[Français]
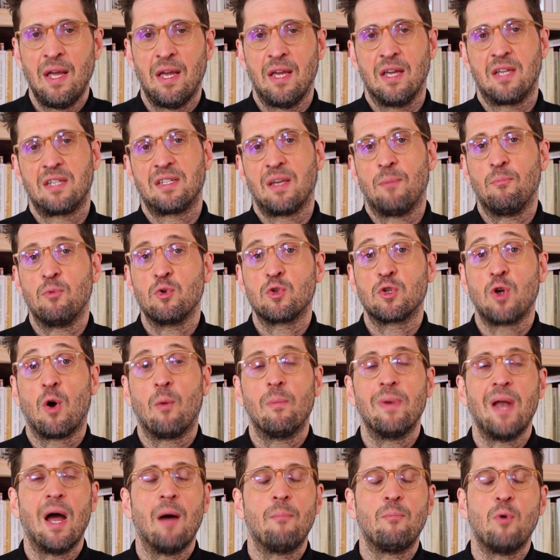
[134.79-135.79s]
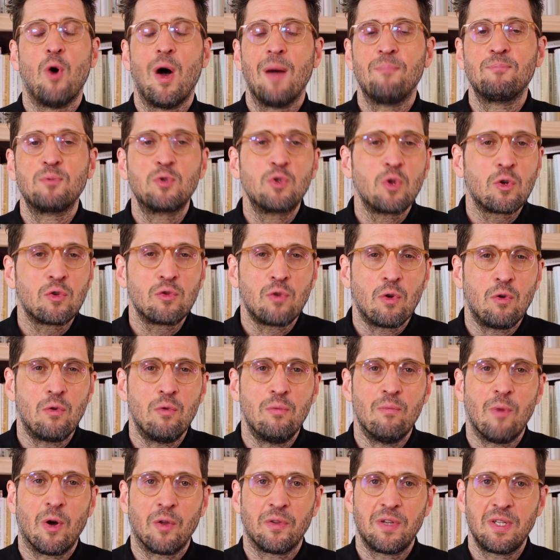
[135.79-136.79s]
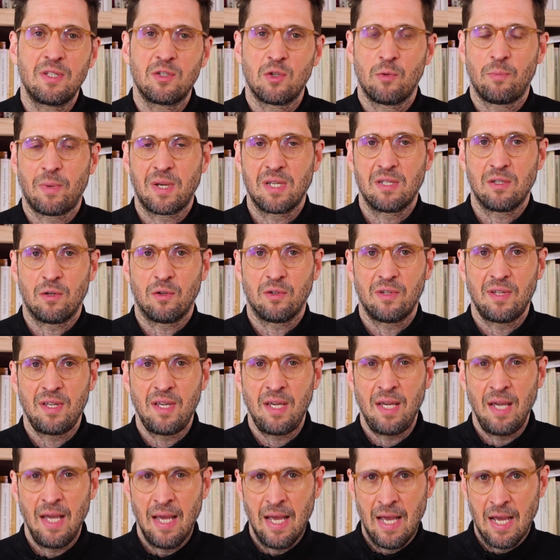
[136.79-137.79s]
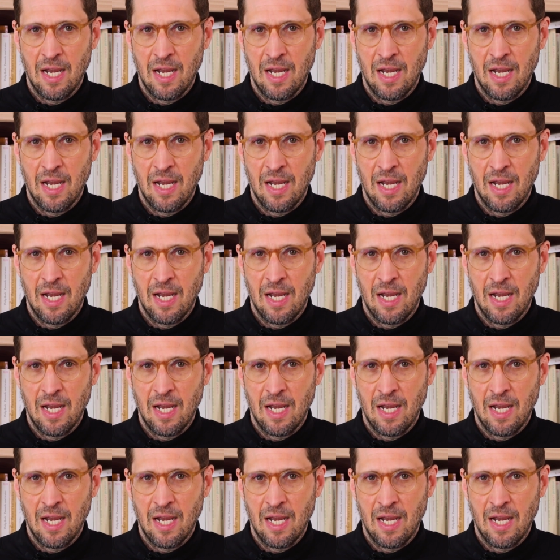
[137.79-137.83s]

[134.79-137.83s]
et que ça peut sembler un peu absurde de lui demander de se présenter,